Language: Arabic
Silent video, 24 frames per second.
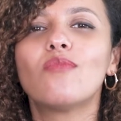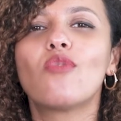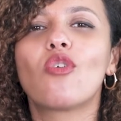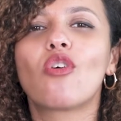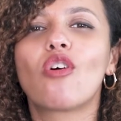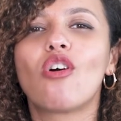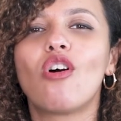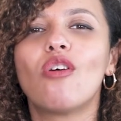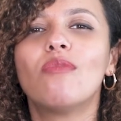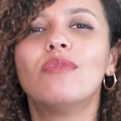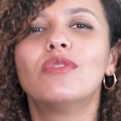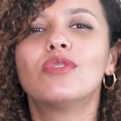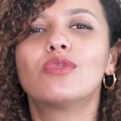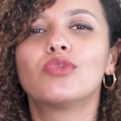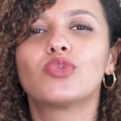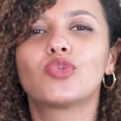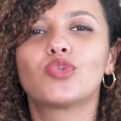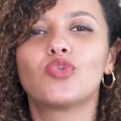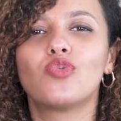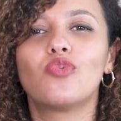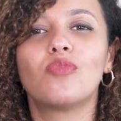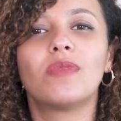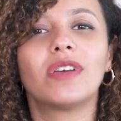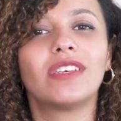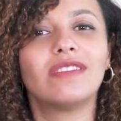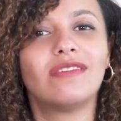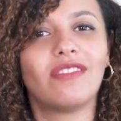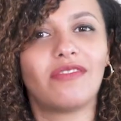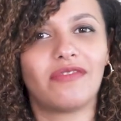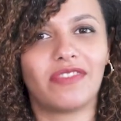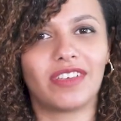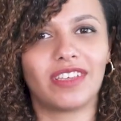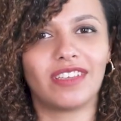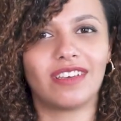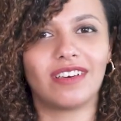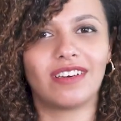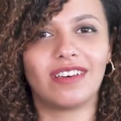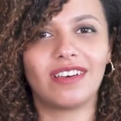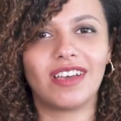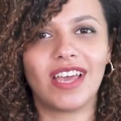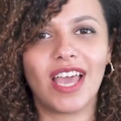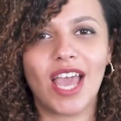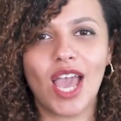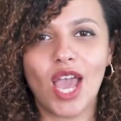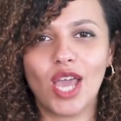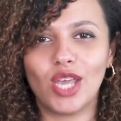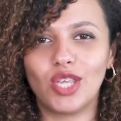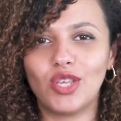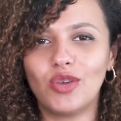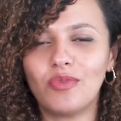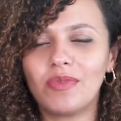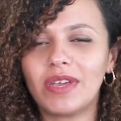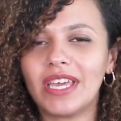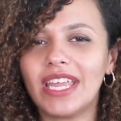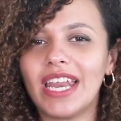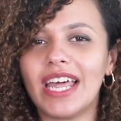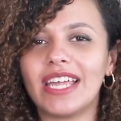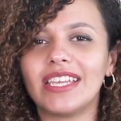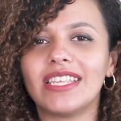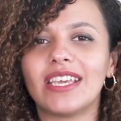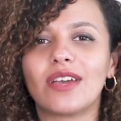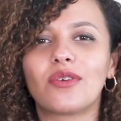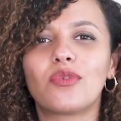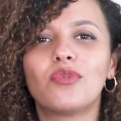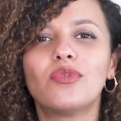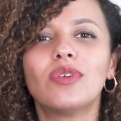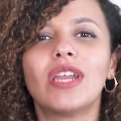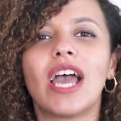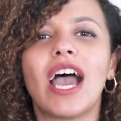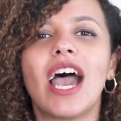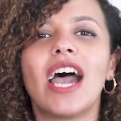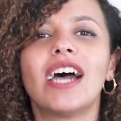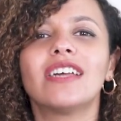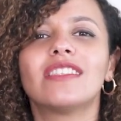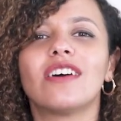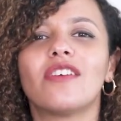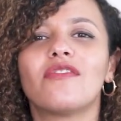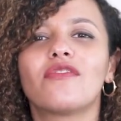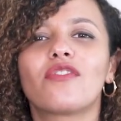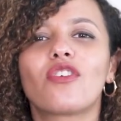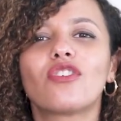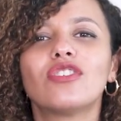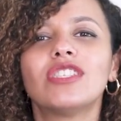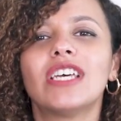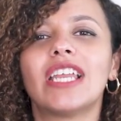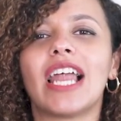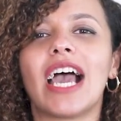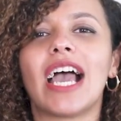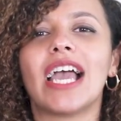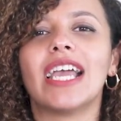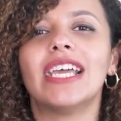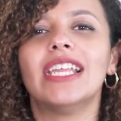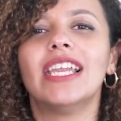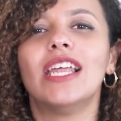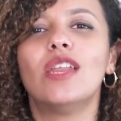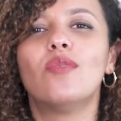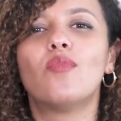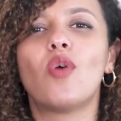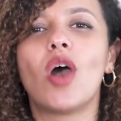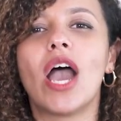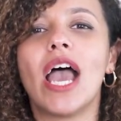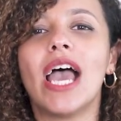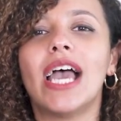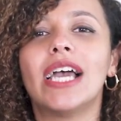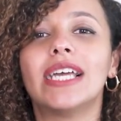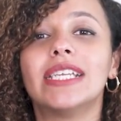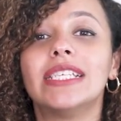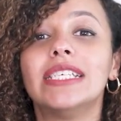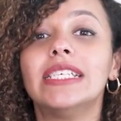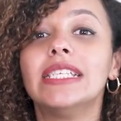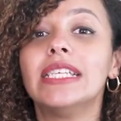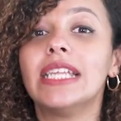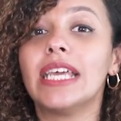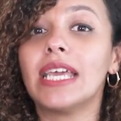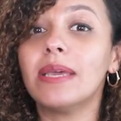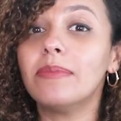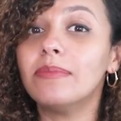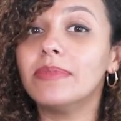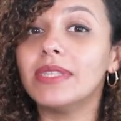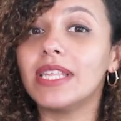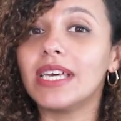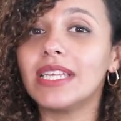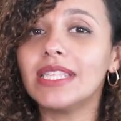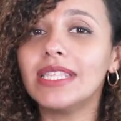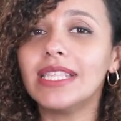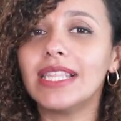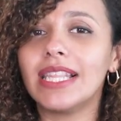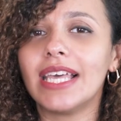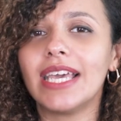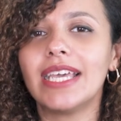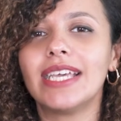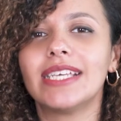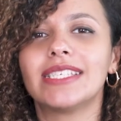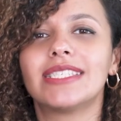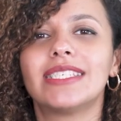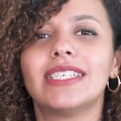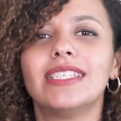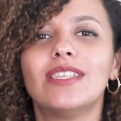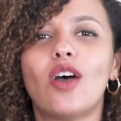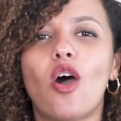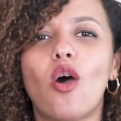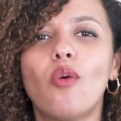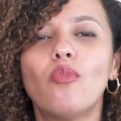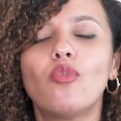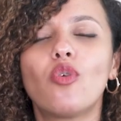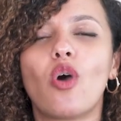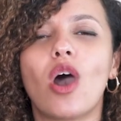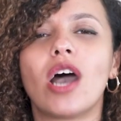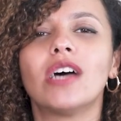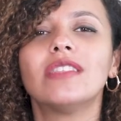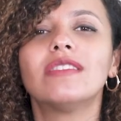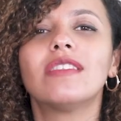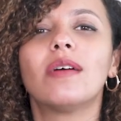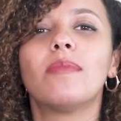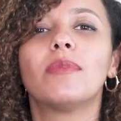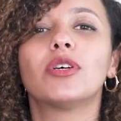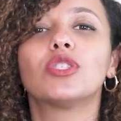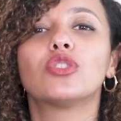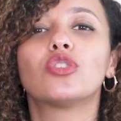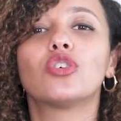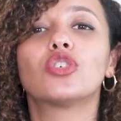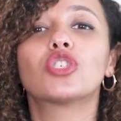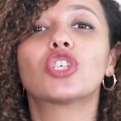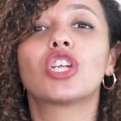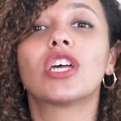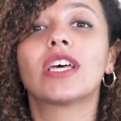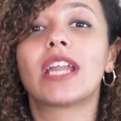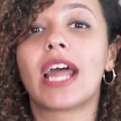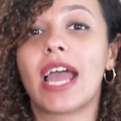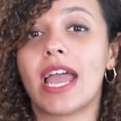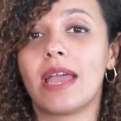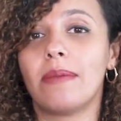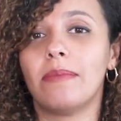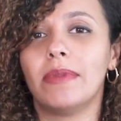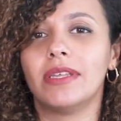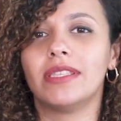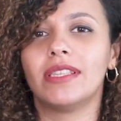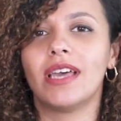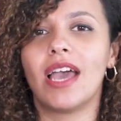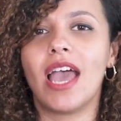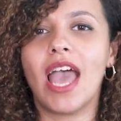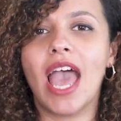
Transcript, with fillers: مقابل رسوم إضافية يمكن أن يكون أحد أفراد العائلة المؤهلين ابنا لا يزيد عمره عن 18 عاما